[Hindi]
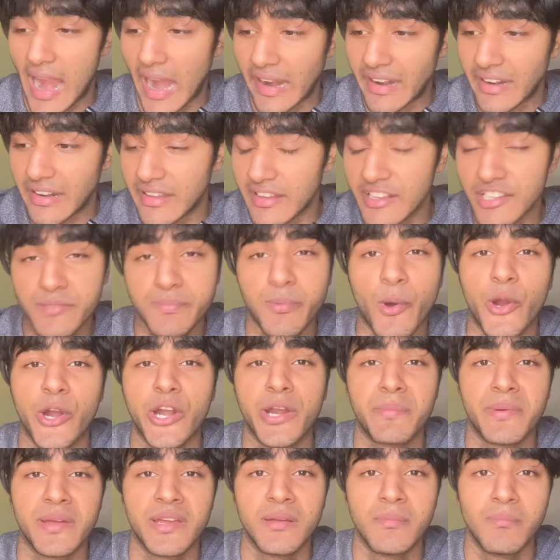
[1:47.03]
एंड इस
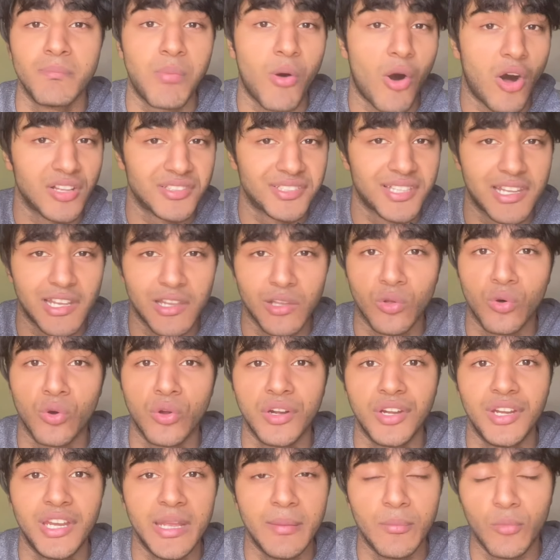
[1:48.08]
पॉइंट पे बहुत ज़्यादा
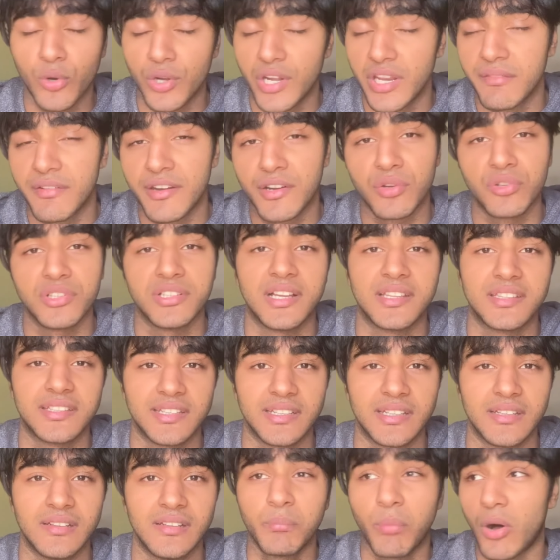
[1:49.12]
लोग डिमोटिवेट हो जाते
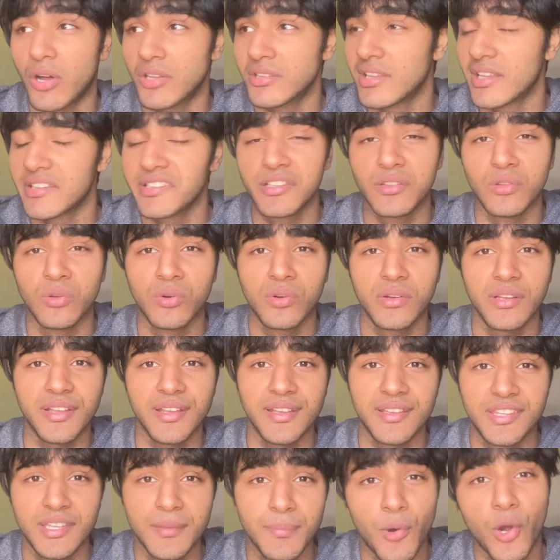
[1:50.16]
हैं बहुत ज़्यादा लोग
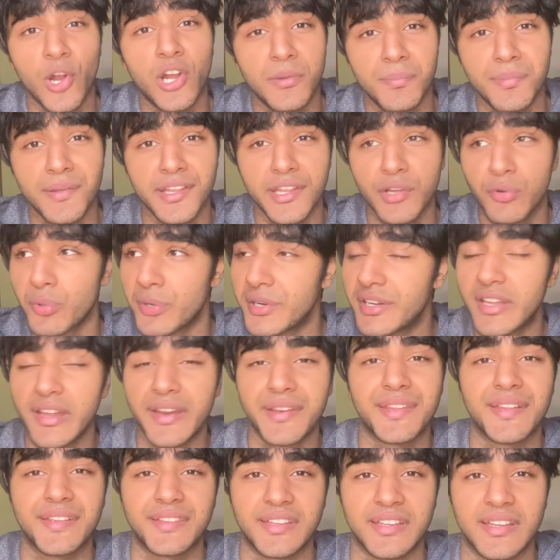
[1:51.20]
इसी पॉइंट पे ही क्विट
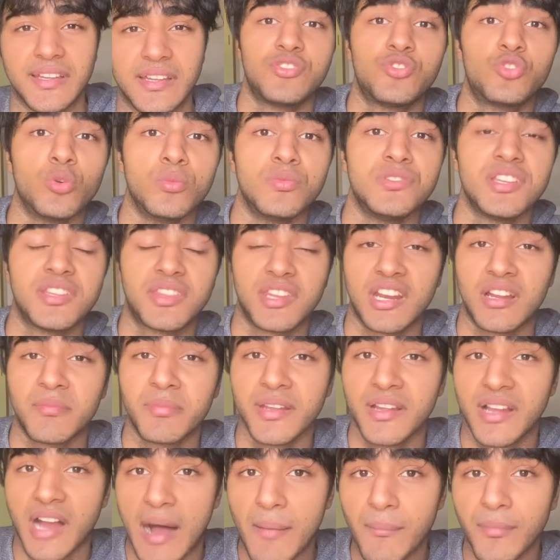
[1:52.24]
कर देते हैं तुम जितना
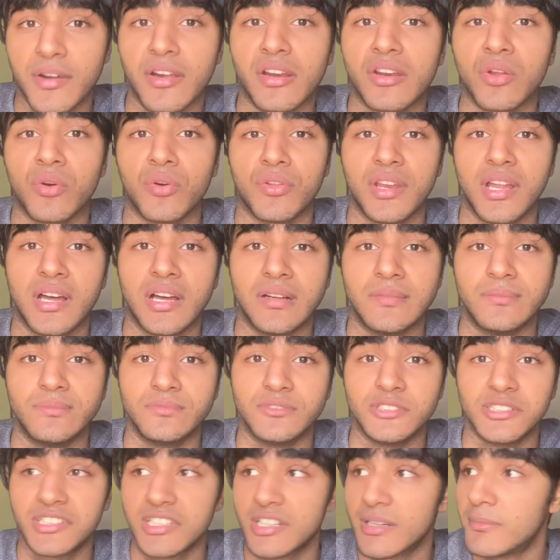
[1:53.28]
भी काम कर रहे हो ना
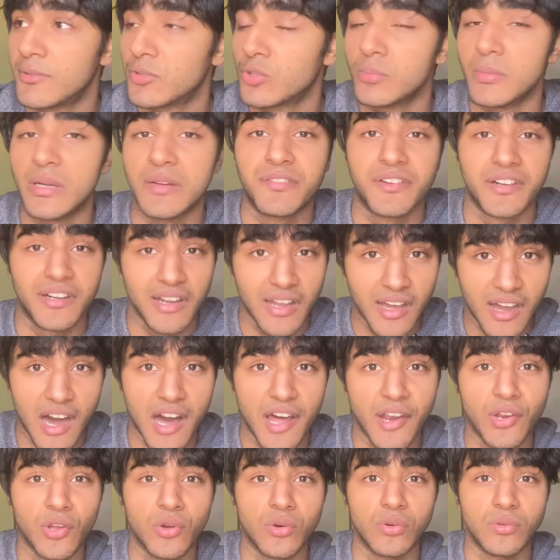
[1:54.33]
जितना में तुम एफर्ट
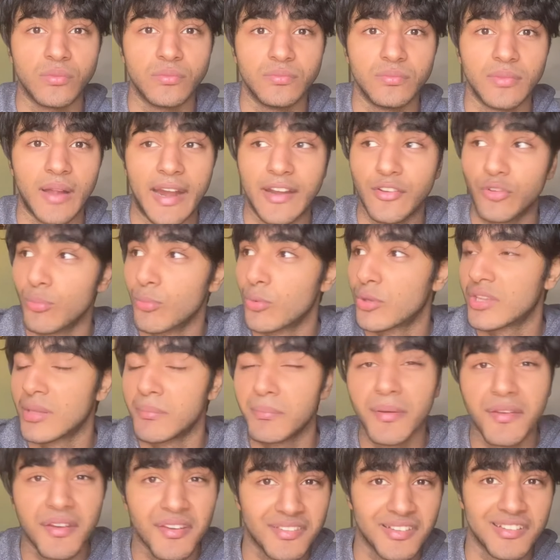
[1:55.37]
लगा रहे हो एंड तुमको
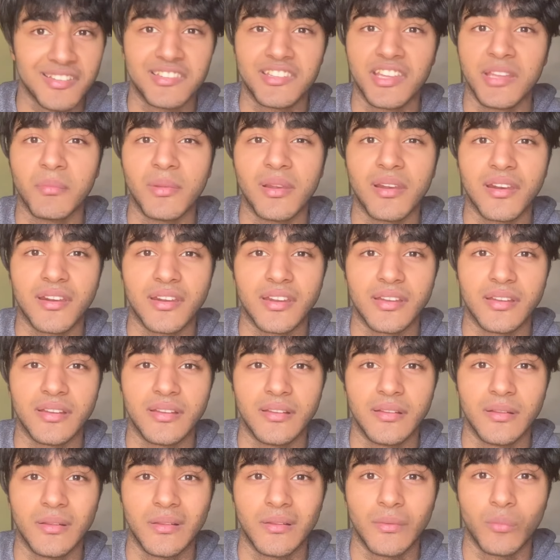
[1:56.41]
तब भी रिजल्ट नहीं मिल रहे
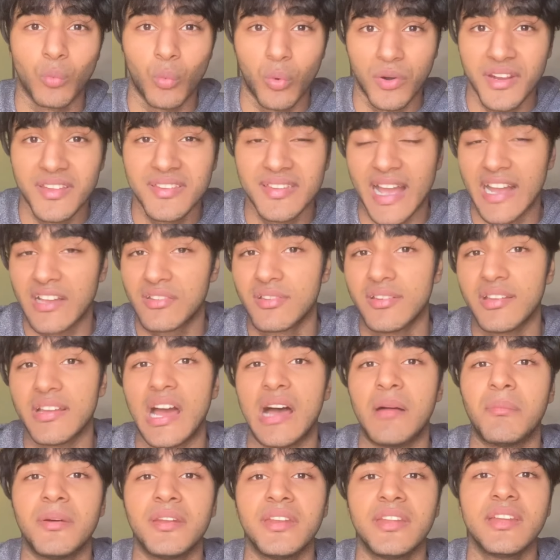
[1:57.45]
वट इज एक्चुअली
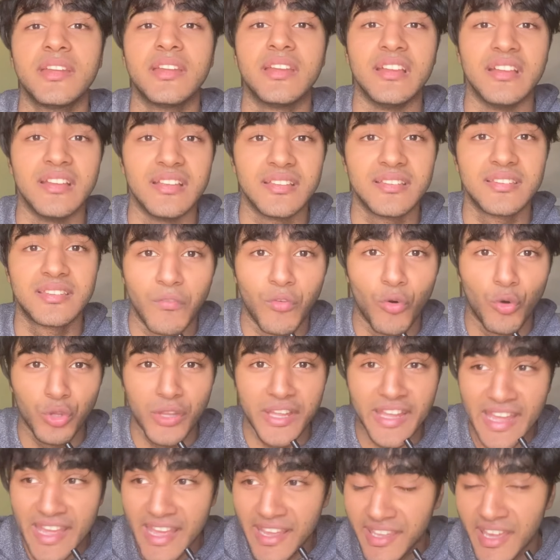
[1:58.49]
हैपनिंग इज वो
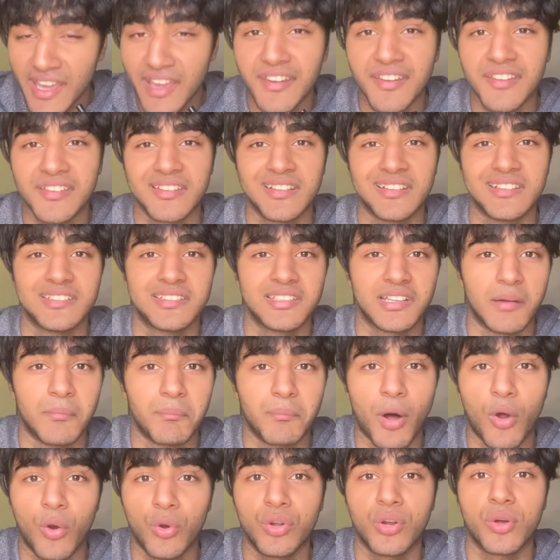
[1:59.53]
एक एक रिजल्ट
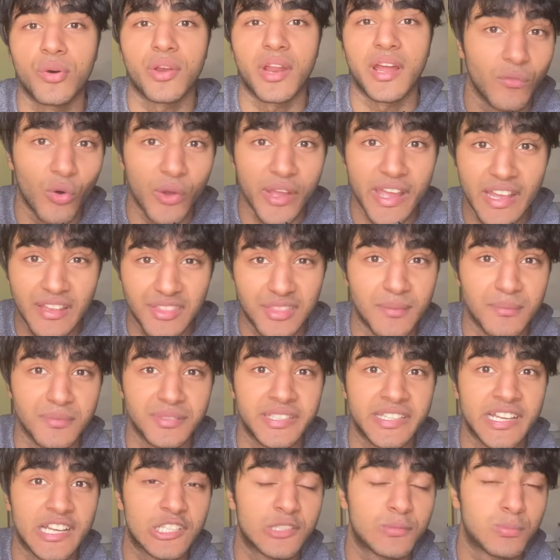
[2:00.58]
कंपाउंड हो रहा है वो एकदम
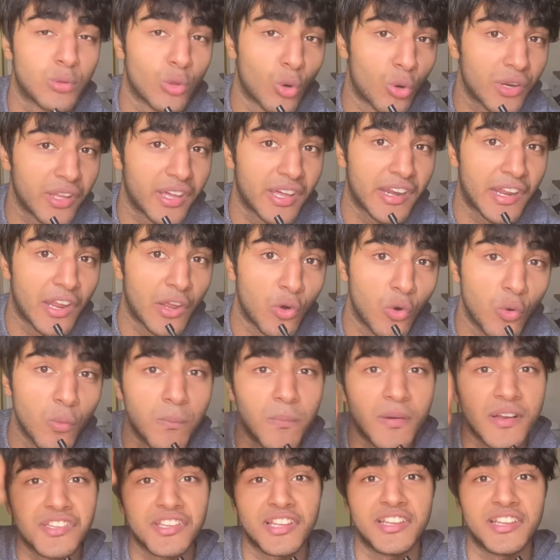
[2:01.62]
से एक्सप्लोर करके ऊपर